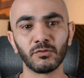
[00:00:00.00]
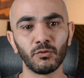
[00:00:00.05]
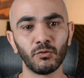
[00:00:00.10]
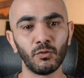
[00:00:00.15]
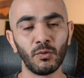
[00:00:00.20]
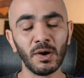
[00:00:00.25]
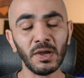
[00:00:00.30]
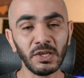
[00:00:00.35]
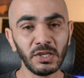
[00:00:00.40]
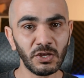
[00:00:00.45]

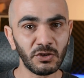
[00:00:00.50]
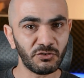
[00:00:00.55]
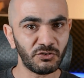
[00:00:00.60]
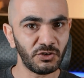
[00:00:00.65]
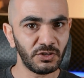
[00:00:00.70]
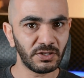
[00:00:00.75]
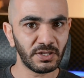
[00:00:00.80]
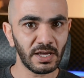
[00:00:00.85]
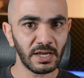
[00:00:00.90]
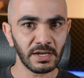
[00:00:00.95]
وأي
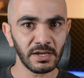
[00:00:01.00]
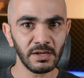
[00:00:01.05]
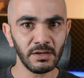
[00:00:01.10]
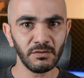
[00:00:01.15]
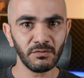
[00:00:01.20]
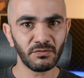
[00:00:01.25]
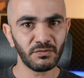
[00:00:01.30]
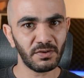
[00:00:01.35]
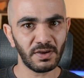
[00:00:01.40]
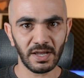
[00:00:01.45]
شيء تاني
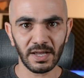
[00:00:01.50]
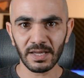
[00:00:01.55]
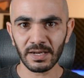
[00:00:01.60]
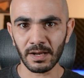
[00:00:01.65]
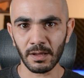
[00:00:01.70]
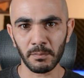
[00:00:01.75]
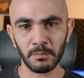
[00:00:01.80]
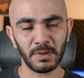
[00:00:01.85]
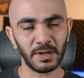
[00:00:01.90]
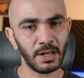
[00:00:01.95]

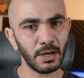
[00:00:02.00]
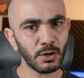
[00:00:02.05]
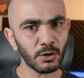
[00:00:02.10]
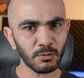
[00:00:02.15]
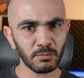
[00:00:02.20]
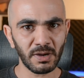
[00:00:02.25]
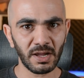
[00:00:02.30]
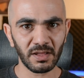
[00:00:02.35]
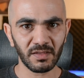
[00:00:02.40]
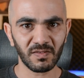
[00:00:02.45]
فأنا من
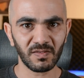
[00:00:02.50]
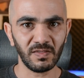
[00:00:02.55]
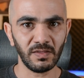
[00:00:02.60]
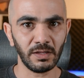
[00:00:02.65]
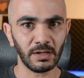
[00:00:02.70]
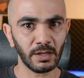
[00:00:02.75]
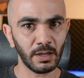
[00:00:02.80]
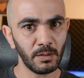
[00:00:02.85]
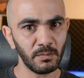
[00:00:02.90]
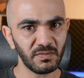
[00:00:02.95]
أربع
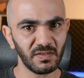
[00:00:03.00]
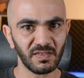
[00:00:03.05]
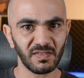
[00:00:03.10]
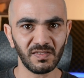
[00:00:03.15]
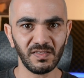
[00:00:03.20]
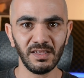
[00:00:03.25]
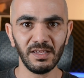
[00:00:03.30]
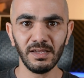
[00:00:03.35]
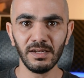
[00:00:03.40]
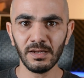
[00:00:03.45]
سنين خمس
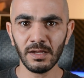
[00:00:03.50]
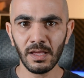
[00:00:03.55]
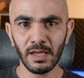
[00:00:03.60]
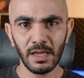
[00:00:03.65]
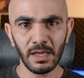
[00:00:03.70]
سنين